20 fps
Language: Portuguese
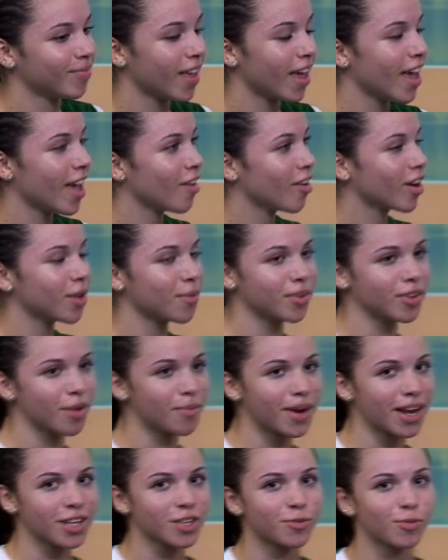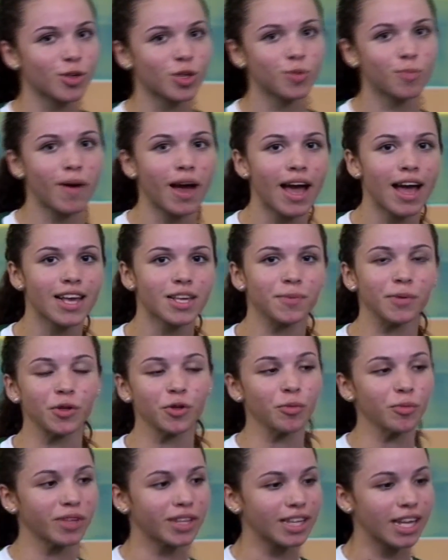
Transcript: É, eu quero mandar um abraço para meus pais, para todo mundo